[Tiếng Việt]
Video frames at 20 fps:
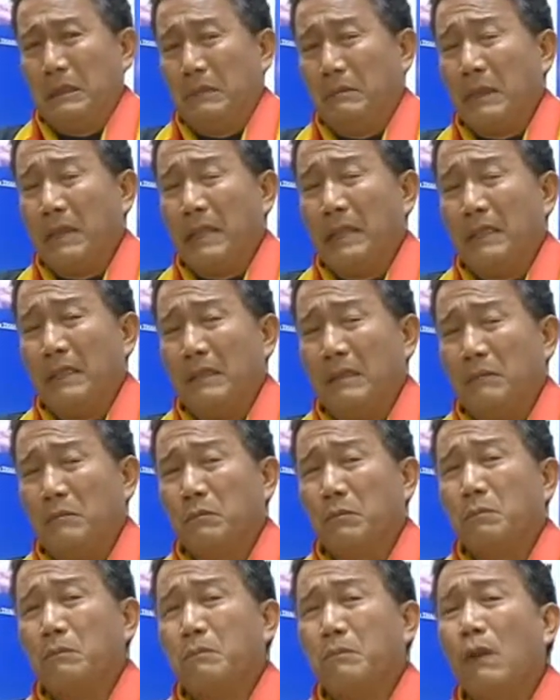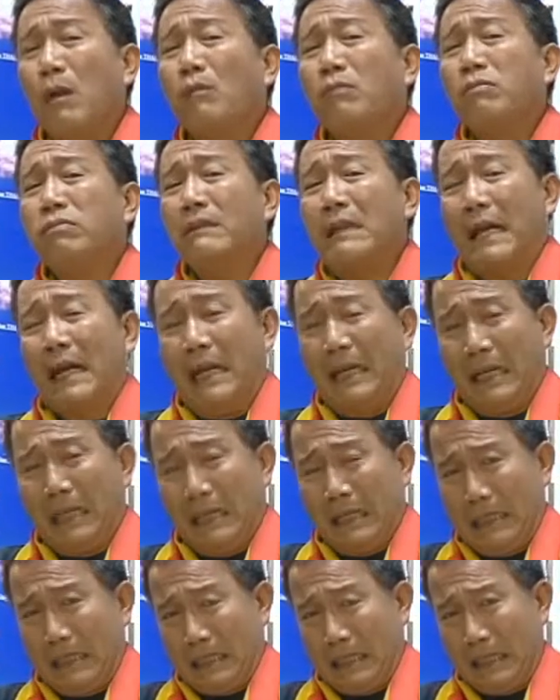bị bốn thằng
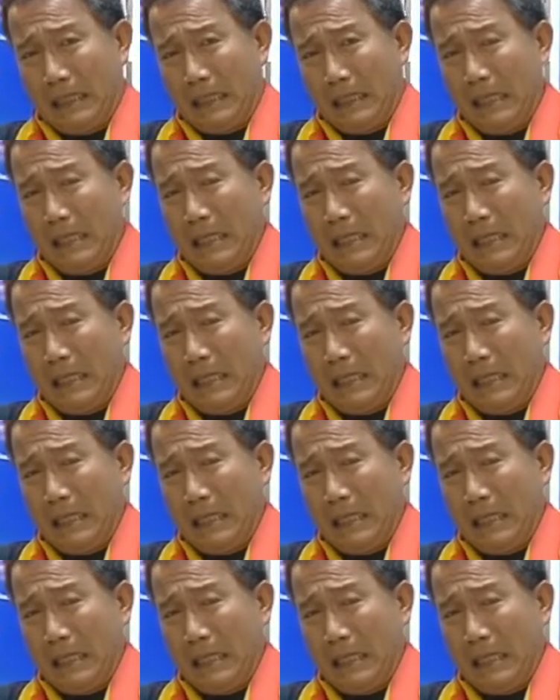à,